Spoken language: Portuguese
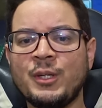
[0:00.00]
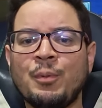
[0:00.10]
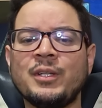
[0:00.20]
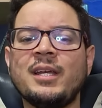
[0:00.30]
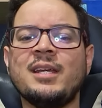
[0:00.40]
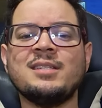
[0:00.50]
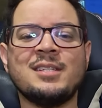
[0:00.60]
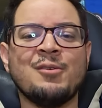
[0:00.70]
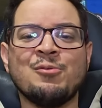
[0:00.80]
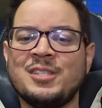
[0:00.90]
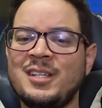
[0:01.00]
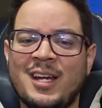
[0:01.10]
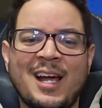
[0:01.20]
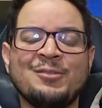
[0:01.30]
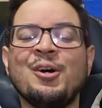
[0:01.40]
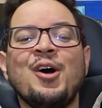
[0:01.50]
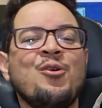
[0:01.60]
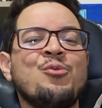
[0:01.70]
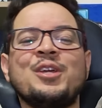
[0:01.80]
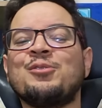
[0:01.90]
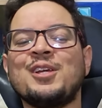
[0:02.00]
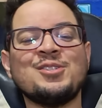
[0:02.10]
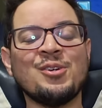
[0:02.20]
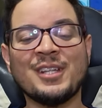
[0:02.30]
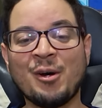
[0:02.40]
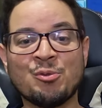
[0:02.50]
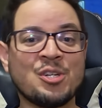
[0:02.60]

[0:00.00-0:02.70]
que poderia ser considerado um hino nacional do